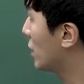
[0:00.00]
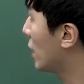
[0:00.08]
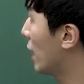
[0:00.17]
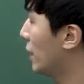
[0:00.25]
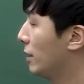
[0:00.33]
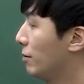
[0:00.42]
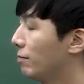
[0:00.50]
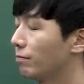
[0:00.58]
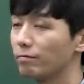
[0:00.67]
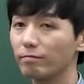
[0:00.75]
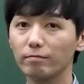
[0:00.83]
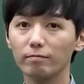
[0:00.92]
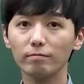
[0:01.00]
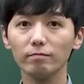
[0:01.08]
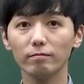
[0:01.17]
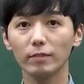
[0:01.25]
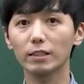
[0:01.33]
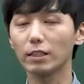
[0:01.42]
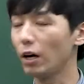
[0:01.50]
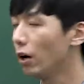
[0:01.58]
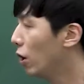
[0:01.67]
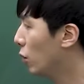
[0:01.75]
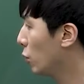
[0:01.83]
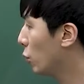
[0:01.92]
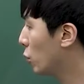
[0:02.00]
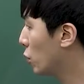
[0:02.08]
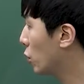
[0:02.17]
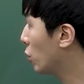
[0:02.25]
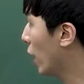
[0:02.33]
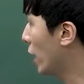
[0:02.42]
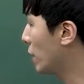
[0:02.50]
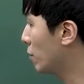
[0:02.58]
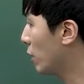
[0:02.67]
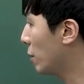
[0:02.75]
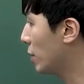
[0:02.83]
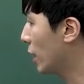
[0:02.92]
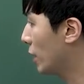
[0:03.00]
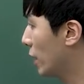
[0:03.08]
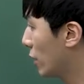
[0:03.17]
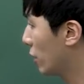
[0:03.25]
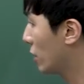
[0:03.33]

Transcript: 지나는 됐어요? 요 길게 a분의 b가 되는